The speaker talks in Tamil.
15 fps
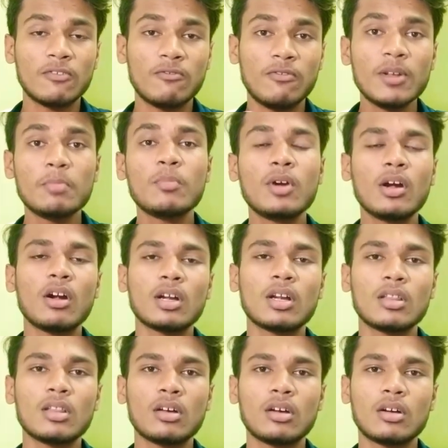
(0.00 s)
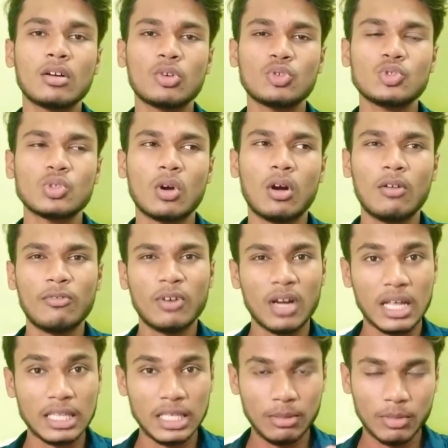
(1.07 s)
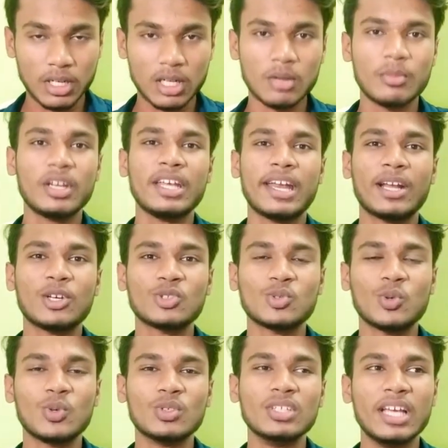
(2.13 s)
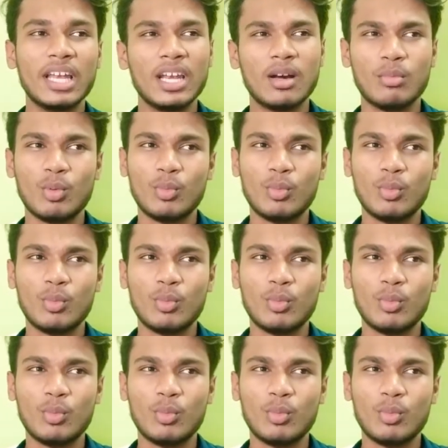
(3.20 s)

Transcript: ஃப்ளிப்கார்ட்டில் தான் கொஞ்சம் ஆஃபர் அதிகமாக இருக்க மாதிரி எனக்கு தோணுது எல்லா